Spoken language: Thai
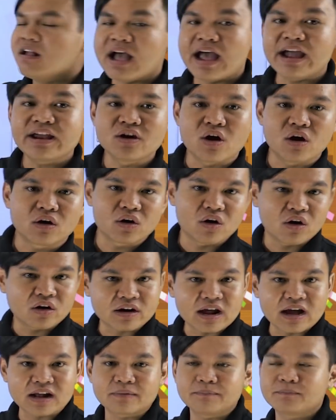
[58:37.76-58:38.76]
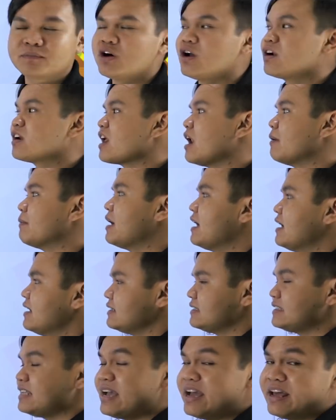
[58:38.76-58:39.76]
ให้น้องลองทำย้อนกลับ
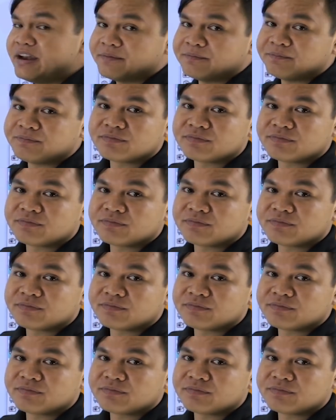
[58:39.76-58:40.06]
เช่น